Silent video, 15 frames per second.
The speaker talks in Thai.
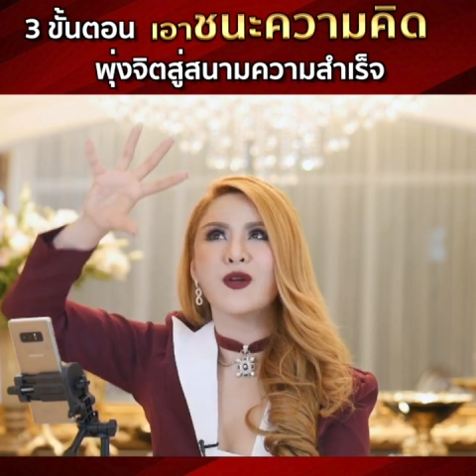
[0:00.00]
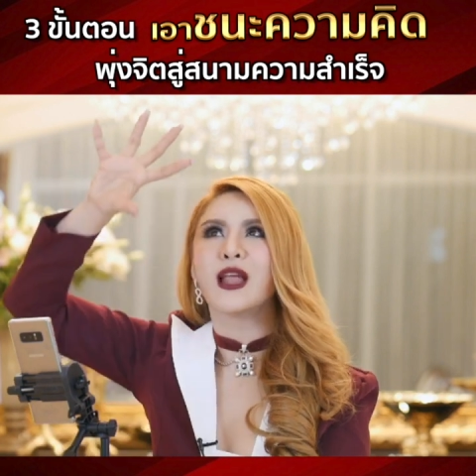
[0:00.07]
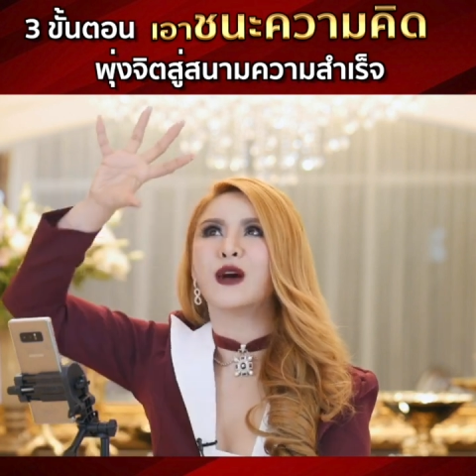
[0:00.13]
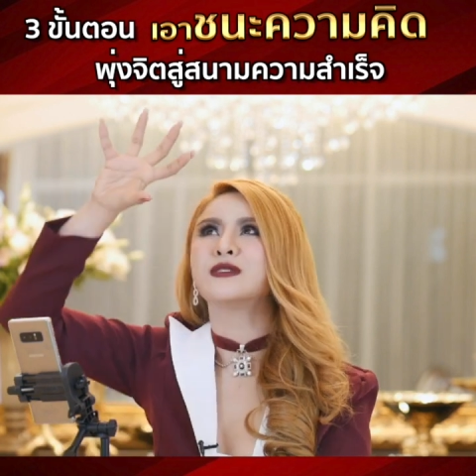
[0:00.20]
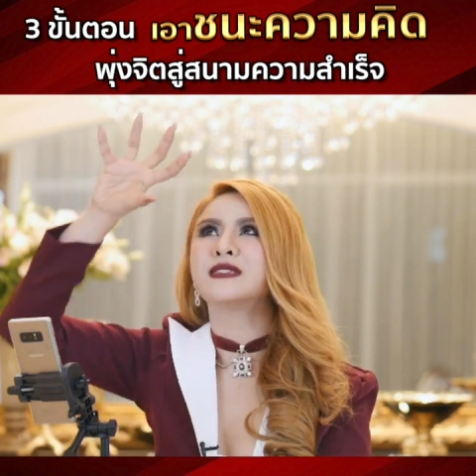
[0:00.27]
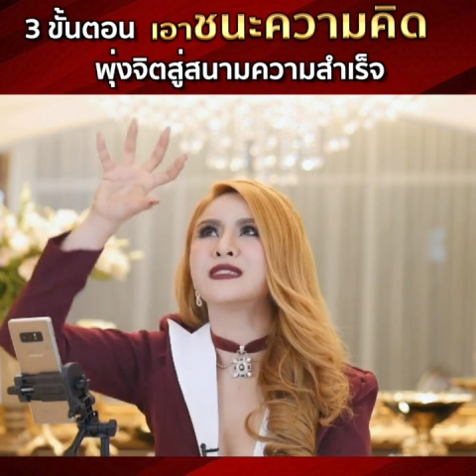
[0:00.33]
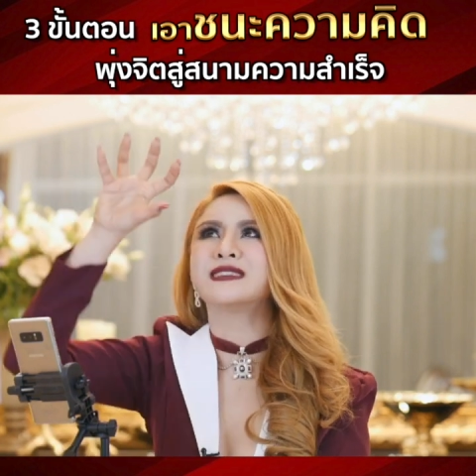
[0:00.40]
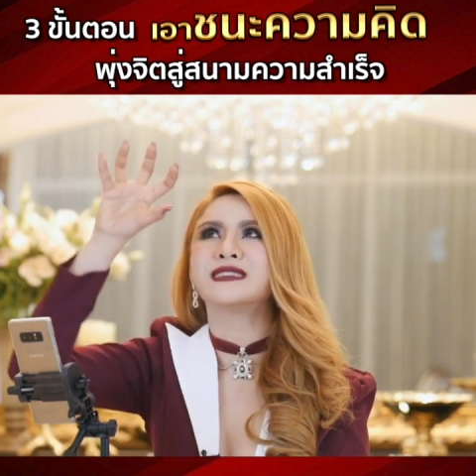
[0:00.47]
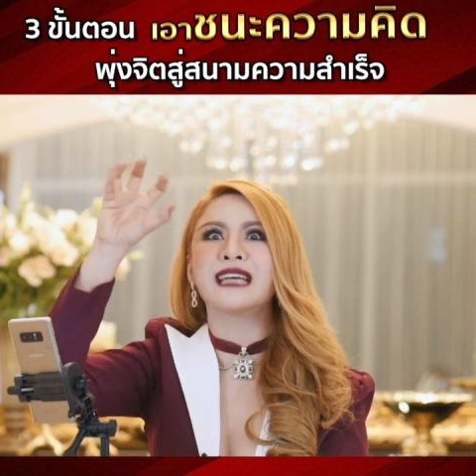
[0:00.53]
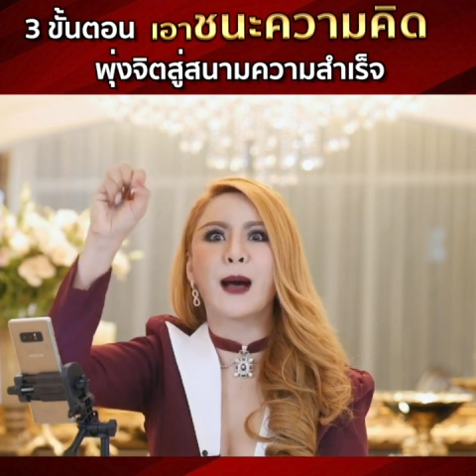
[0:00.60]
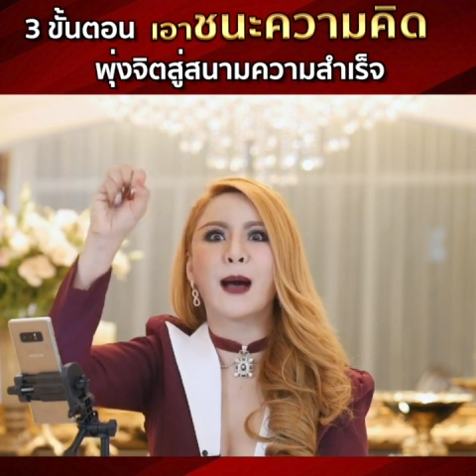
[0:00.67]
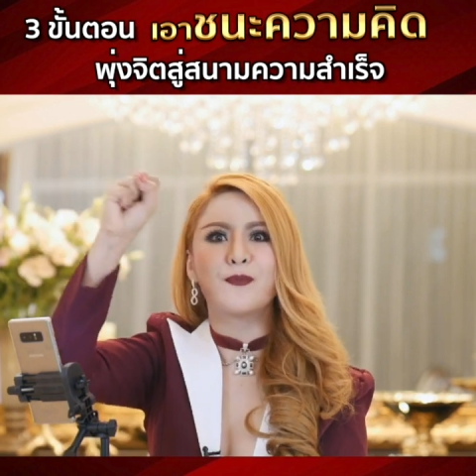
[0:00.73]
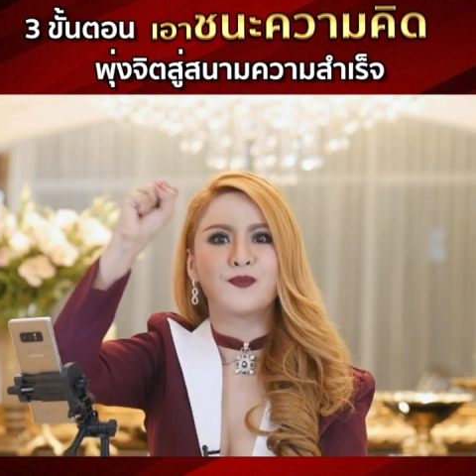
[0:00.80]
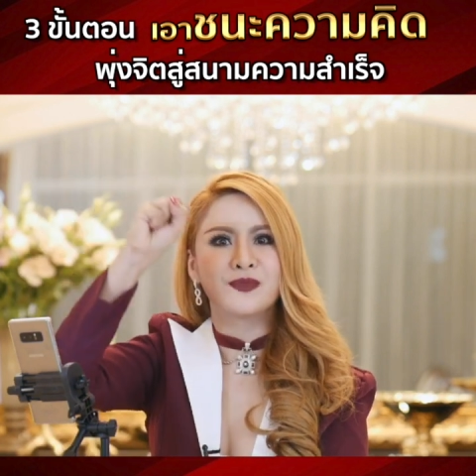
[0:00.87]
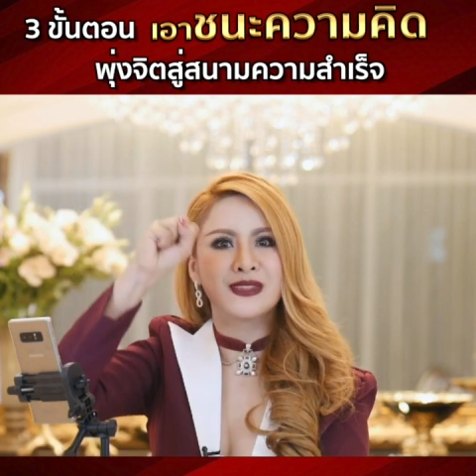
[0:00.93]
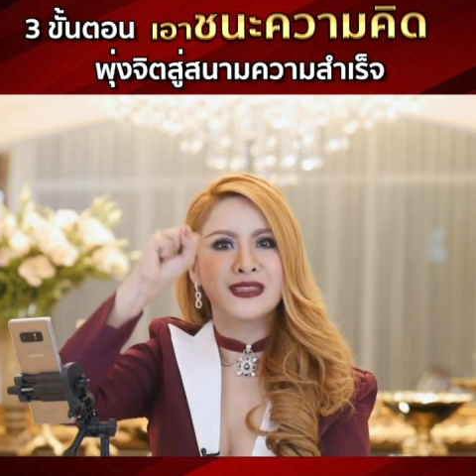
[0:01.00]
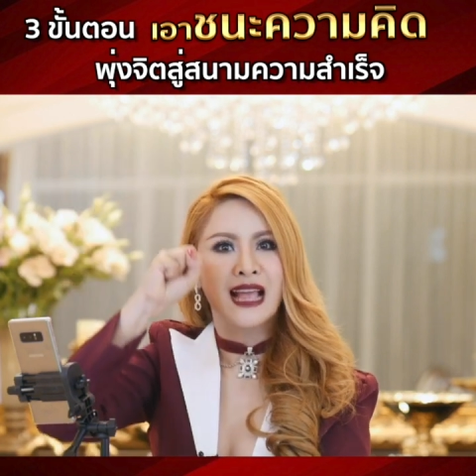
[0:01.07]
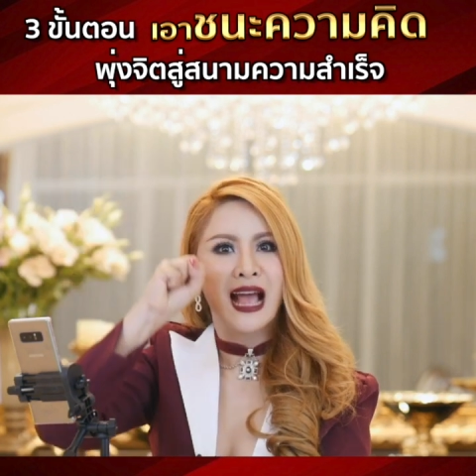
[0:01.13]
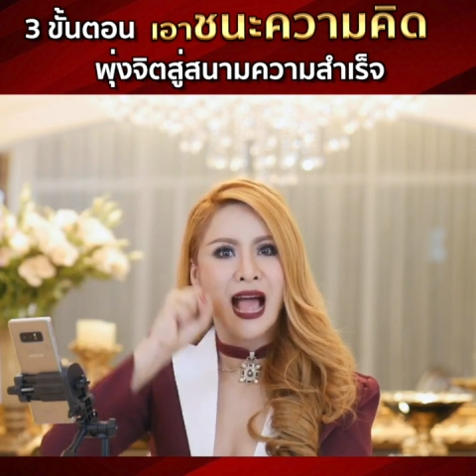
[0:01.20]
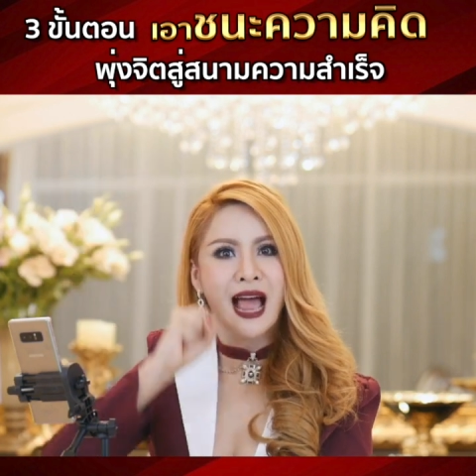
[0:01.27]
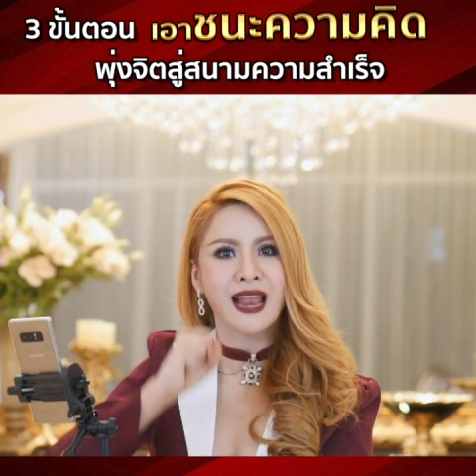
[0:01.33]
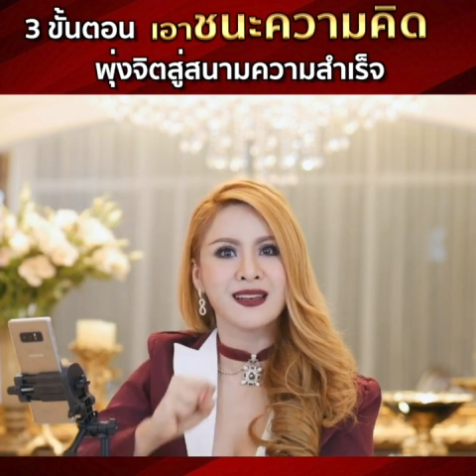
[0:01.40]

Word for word: เราจับทัน